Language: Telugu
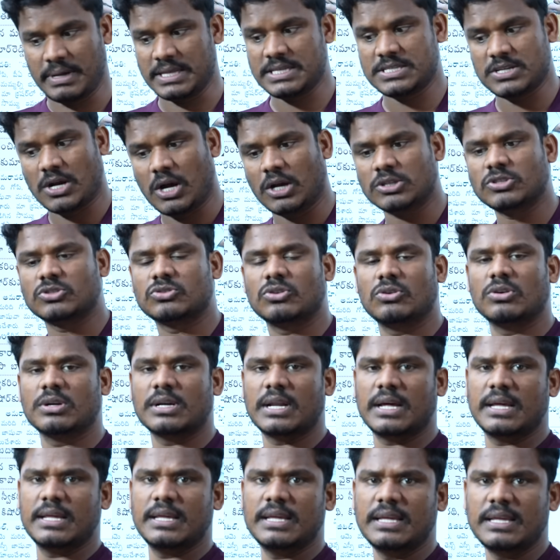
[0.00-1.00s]
మంచి ఆస్తులు
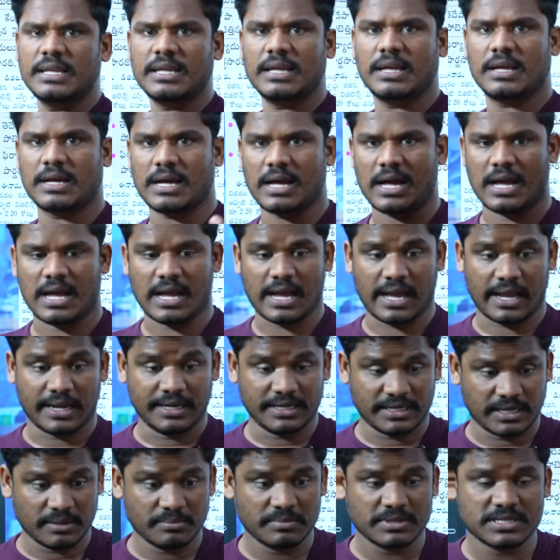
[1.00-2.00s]
ఉన్నాయి
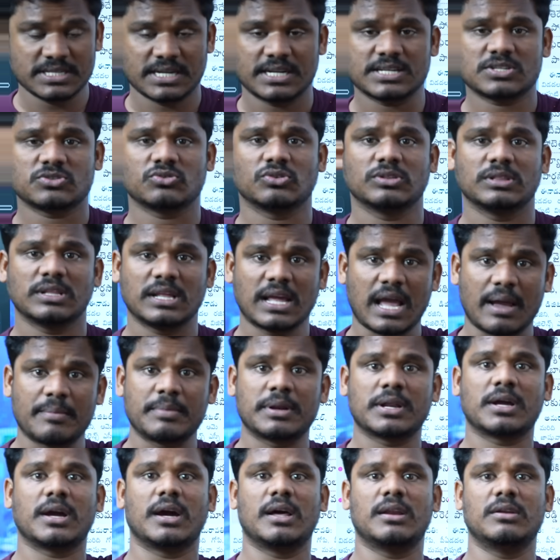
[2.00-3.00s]
ఐటీ బిజినెస్ ఉంది
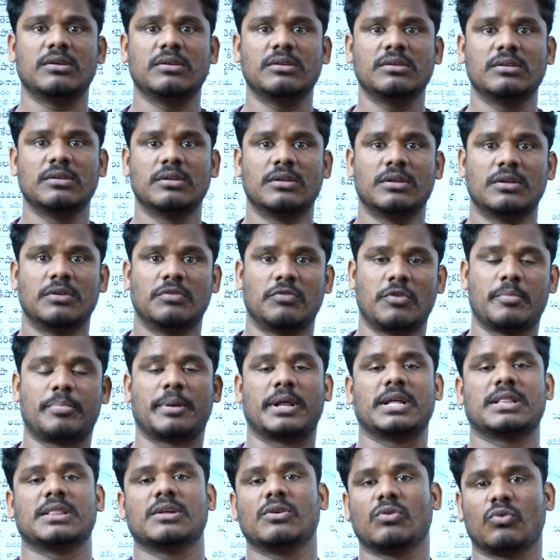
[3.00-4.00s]
అమెరికాలో
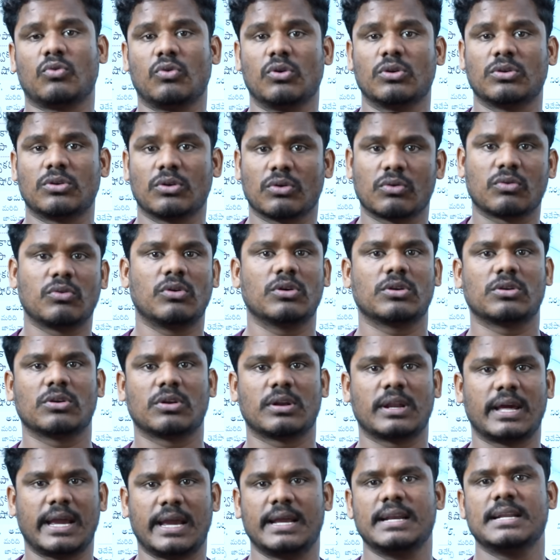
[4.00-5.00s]
విపరీతం కోట్లు కోట్లు
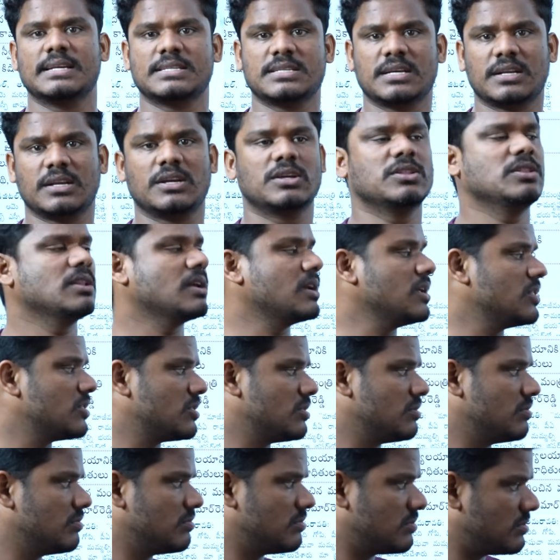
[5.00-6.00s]
ఉన్నాయి అయినా సరే ఎందుకు
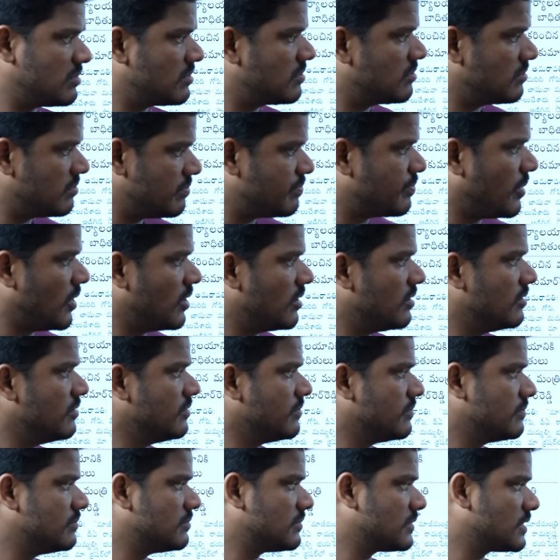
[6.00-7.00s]
పనులు
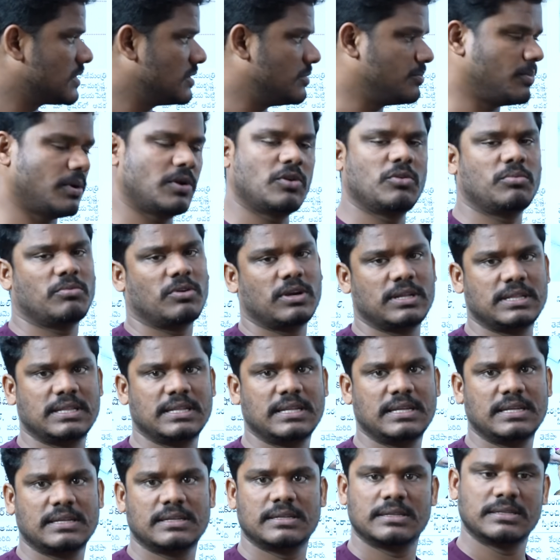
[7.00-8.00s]
పరువు
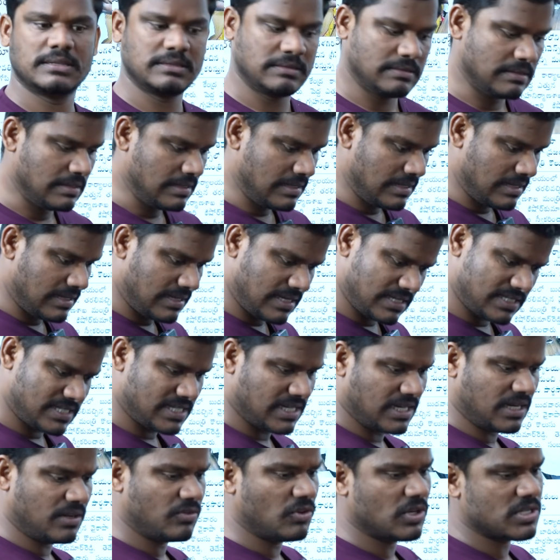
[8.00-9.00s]
పోయింది అంటే
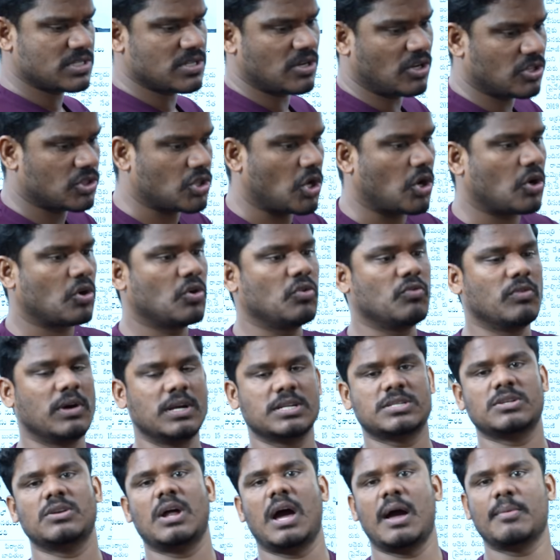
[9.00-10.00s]
చిన్న వయసులో తక్కువ
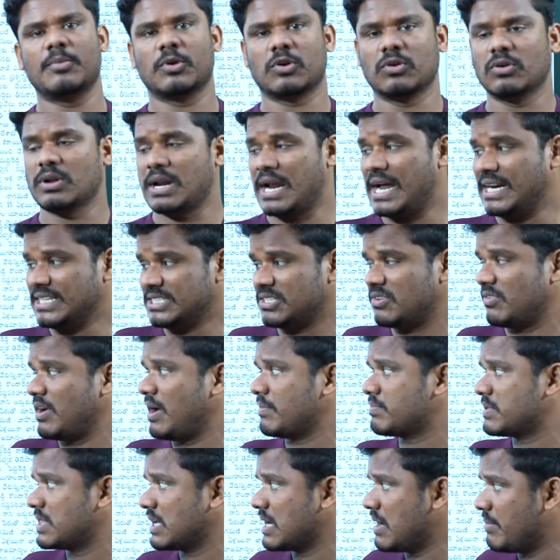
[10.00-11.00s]
వయసులో ఆమెకు రాష్ట్ర
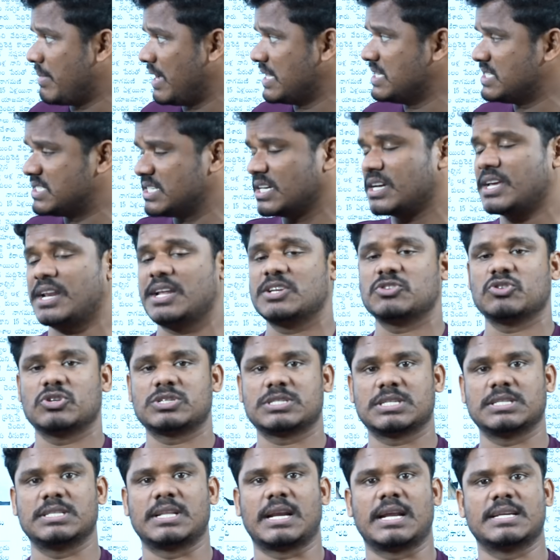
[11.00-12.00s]
వ్యాప్తంగా మంచి క్రేజ్
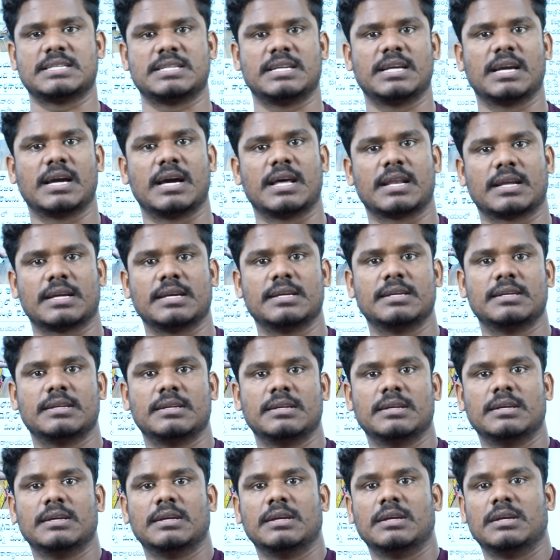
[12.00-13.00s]
వచ్చింది రజనీ గారికి
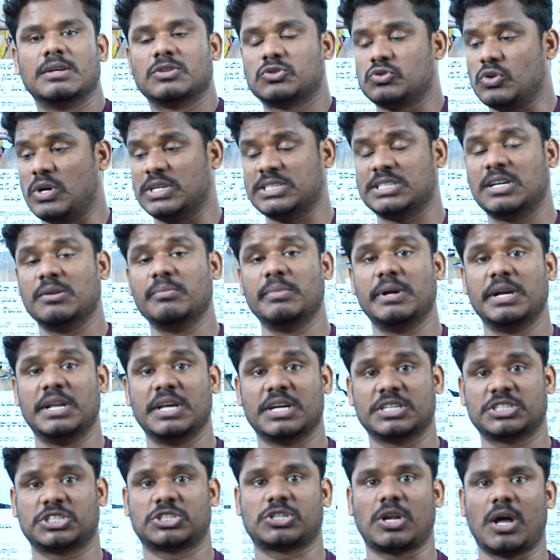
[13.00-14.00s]
సోషల్
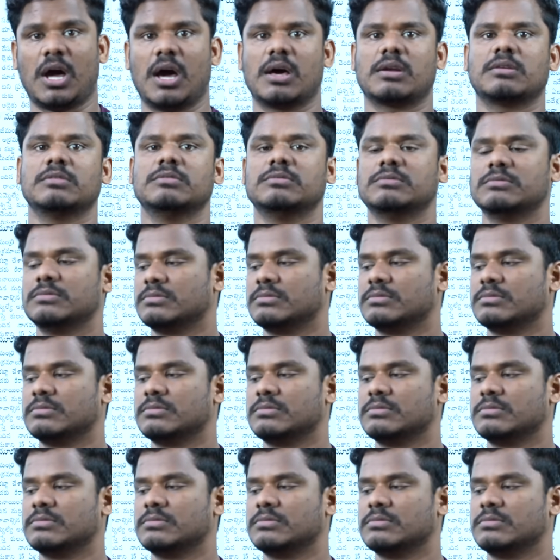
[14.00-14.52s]
మీడియా స్టారు